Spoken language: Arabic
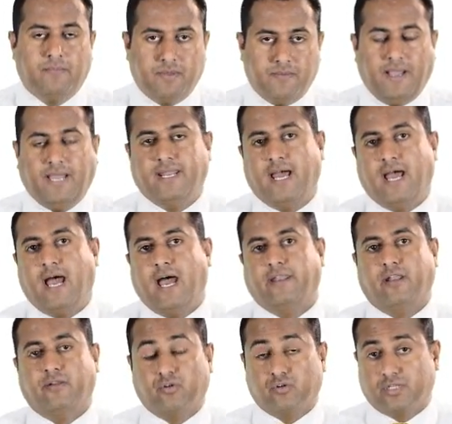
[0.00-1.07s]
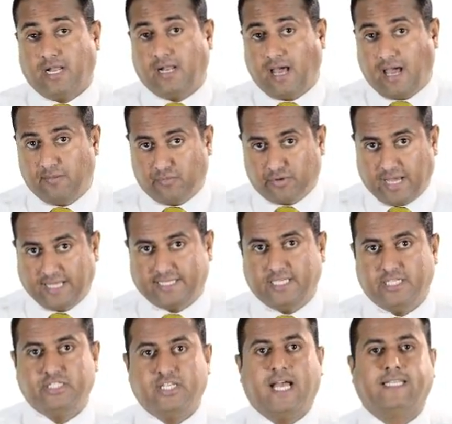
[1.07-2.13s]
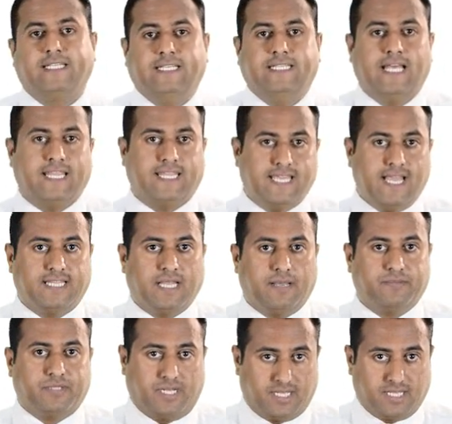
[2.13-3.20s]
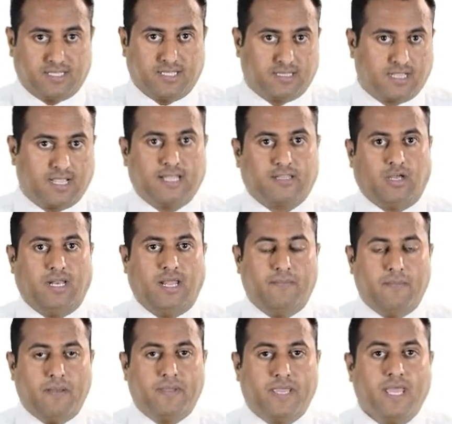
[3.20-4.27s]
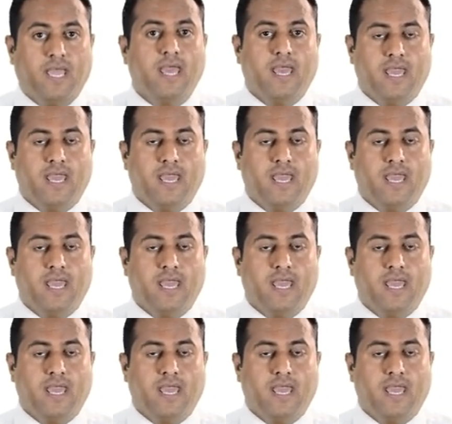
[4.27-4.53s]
بمعنى أن النقطة المراد إيجاد إحداثياتها بطريقة التقاطع الأمامي